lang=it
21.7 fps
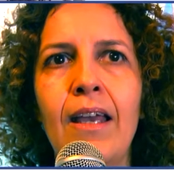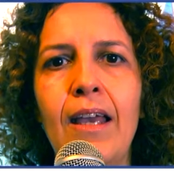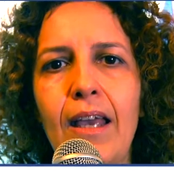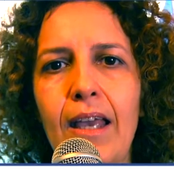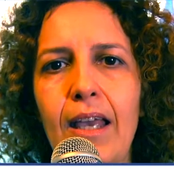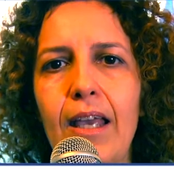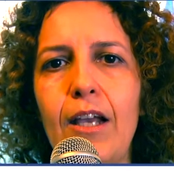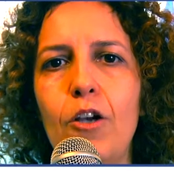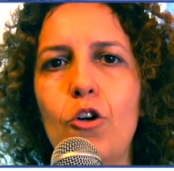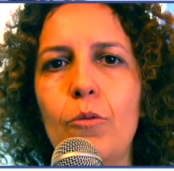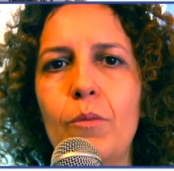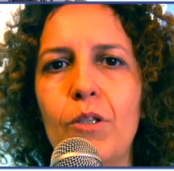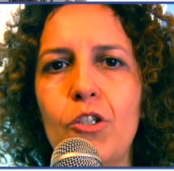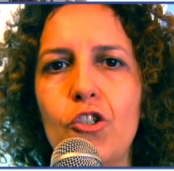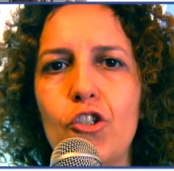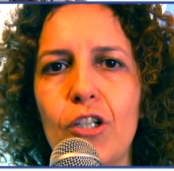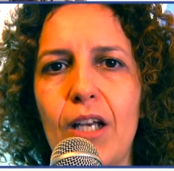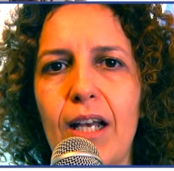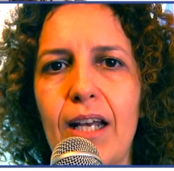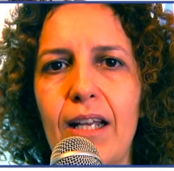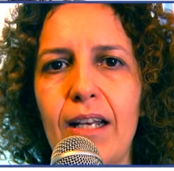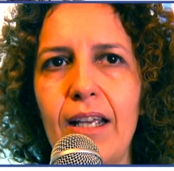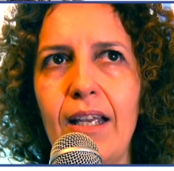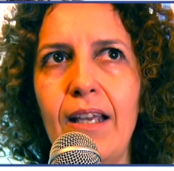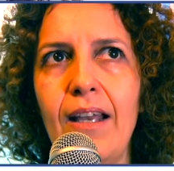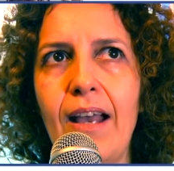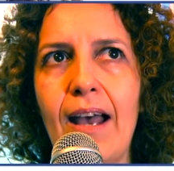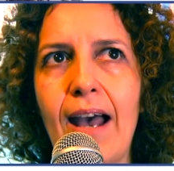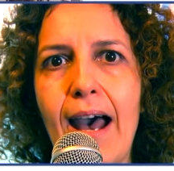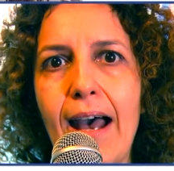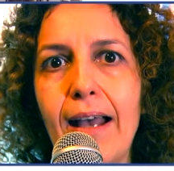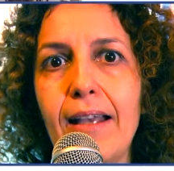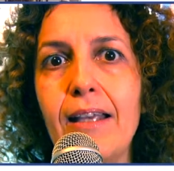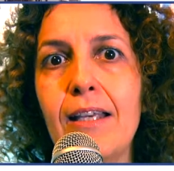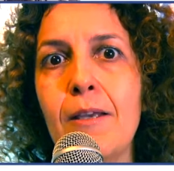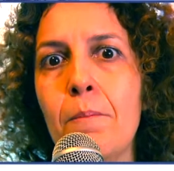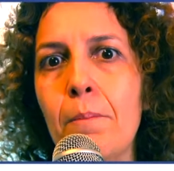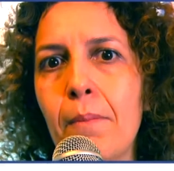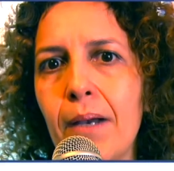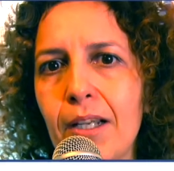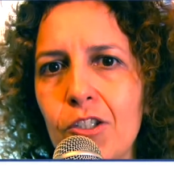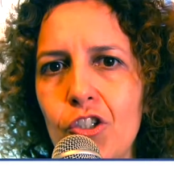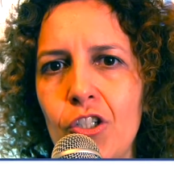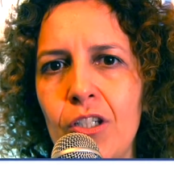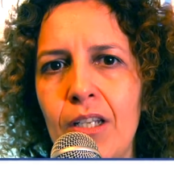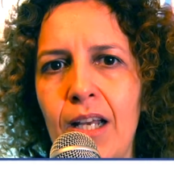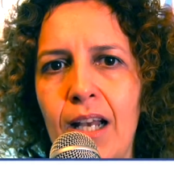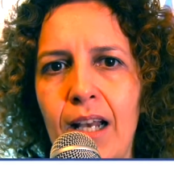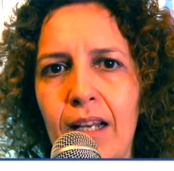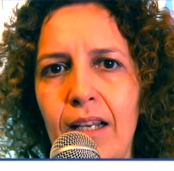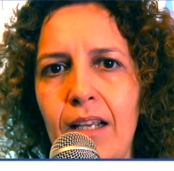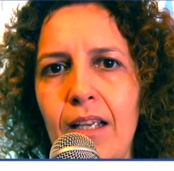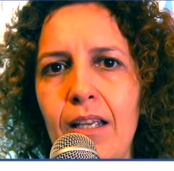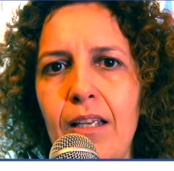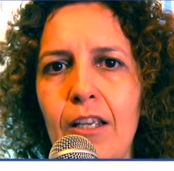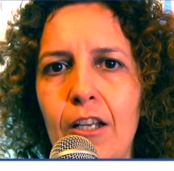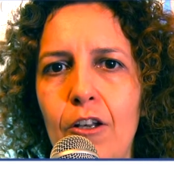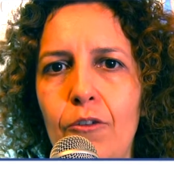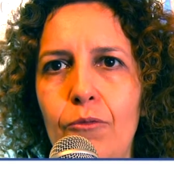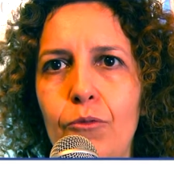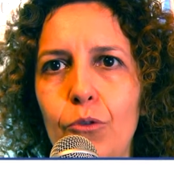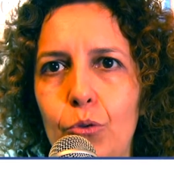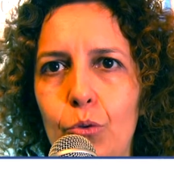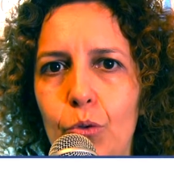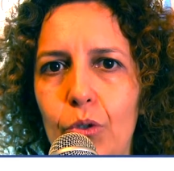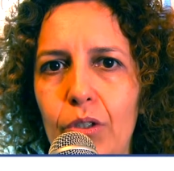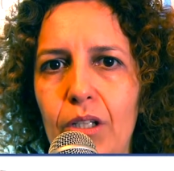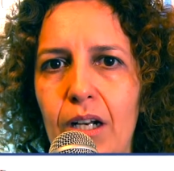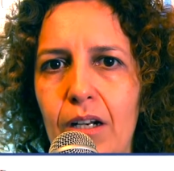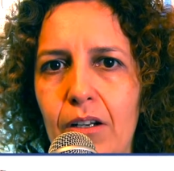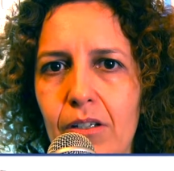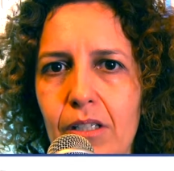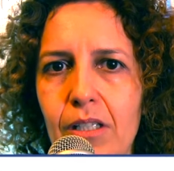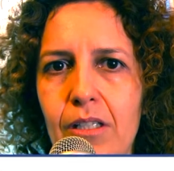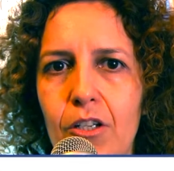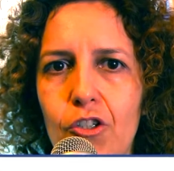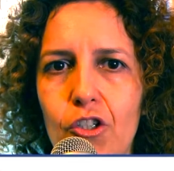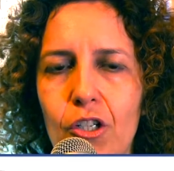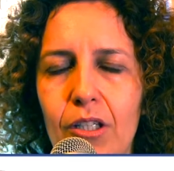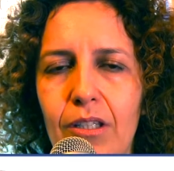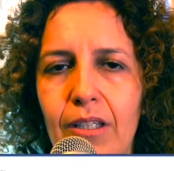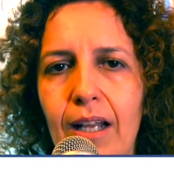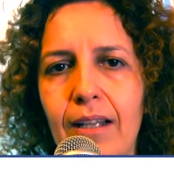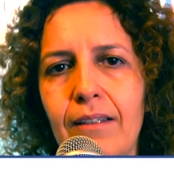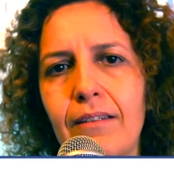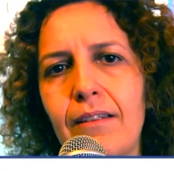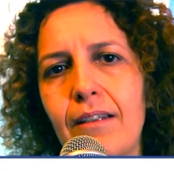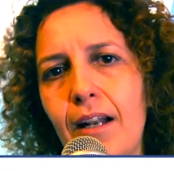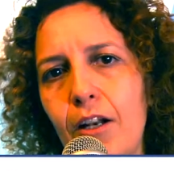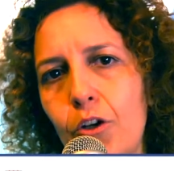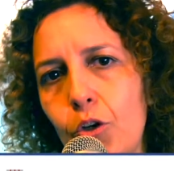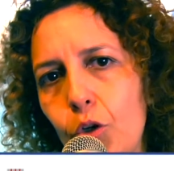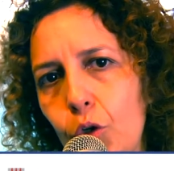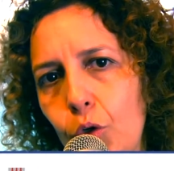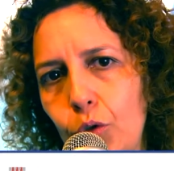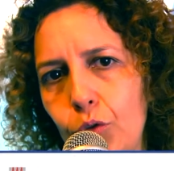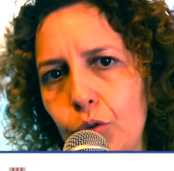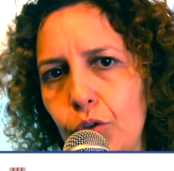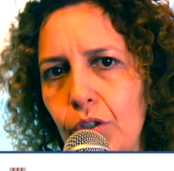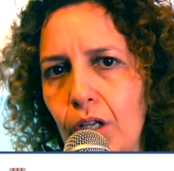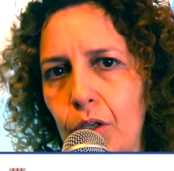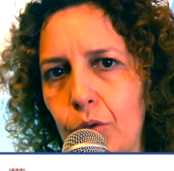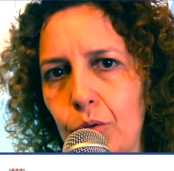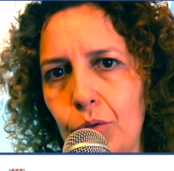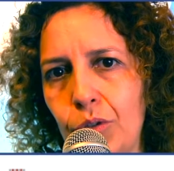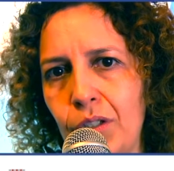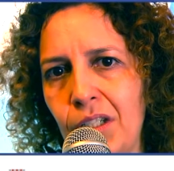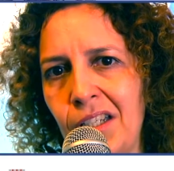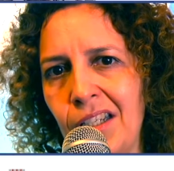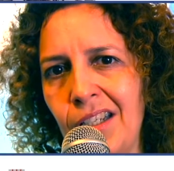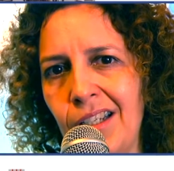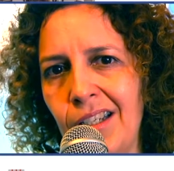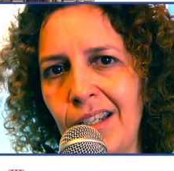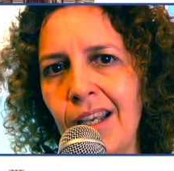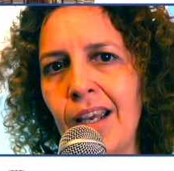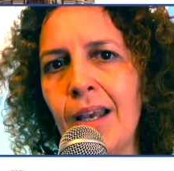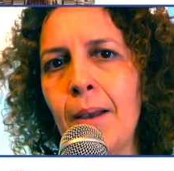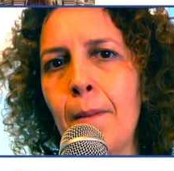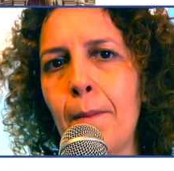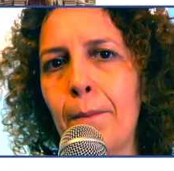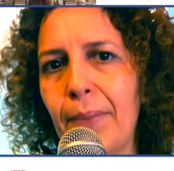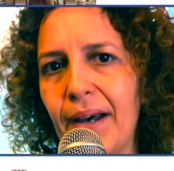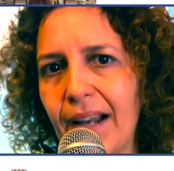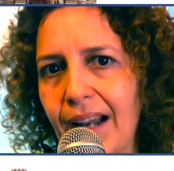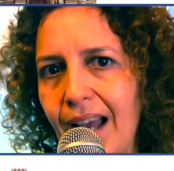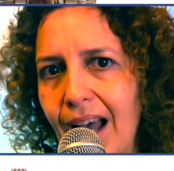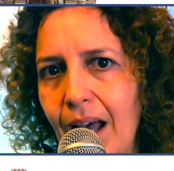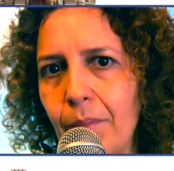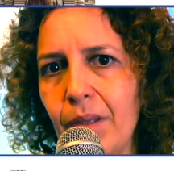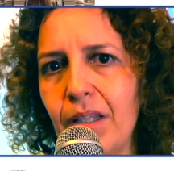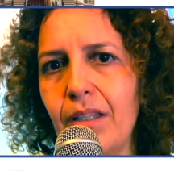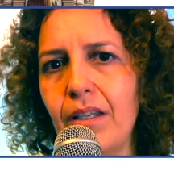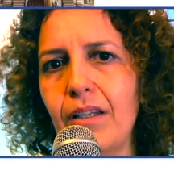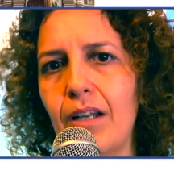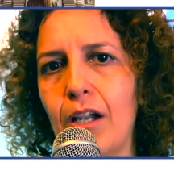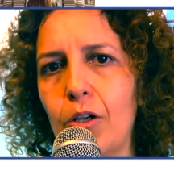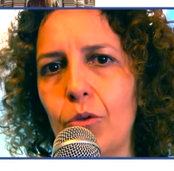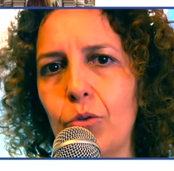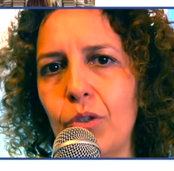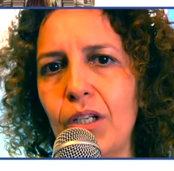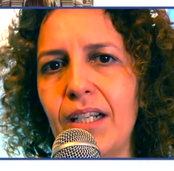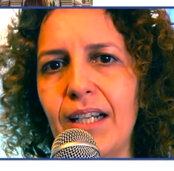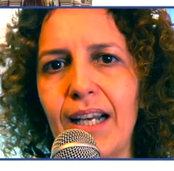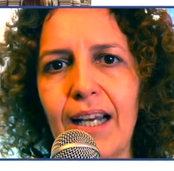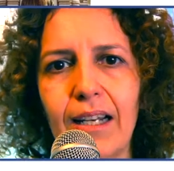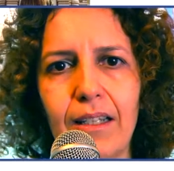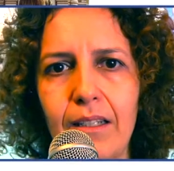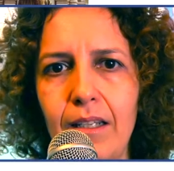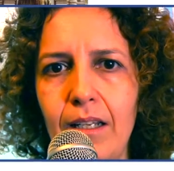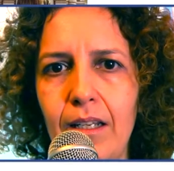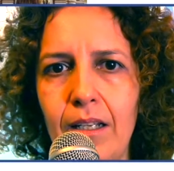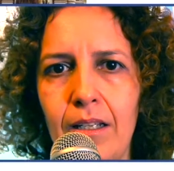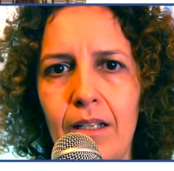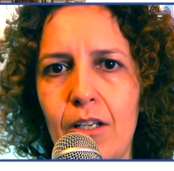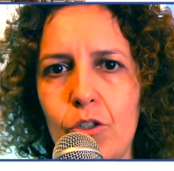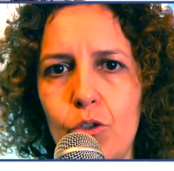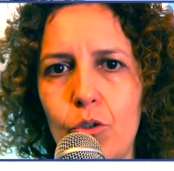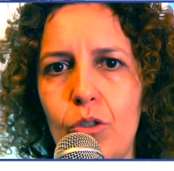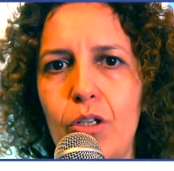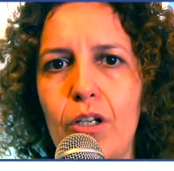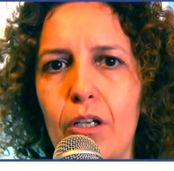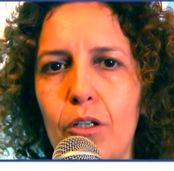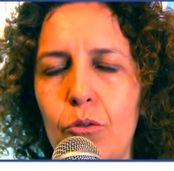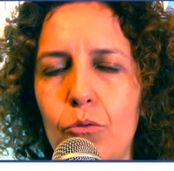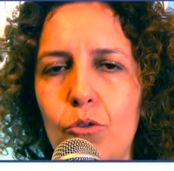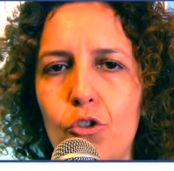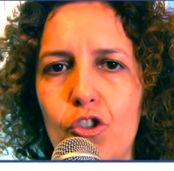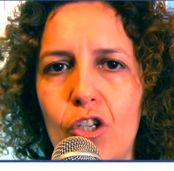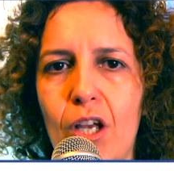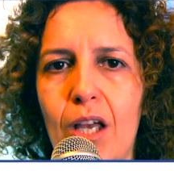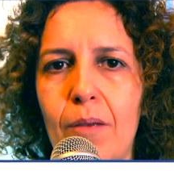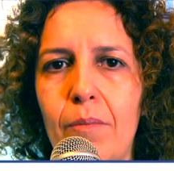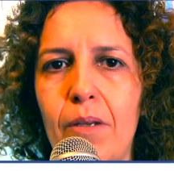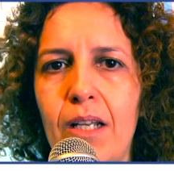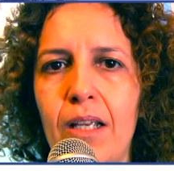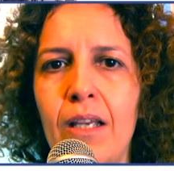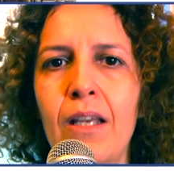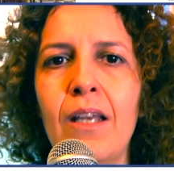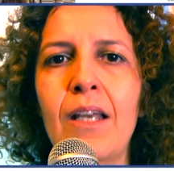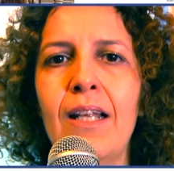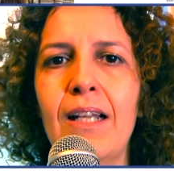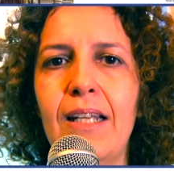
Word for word: e cominciare a immaginare il futuro delle nostre città, tenendo conto di alcuni parametri, di alcuni cardini che sono irrinunciabili.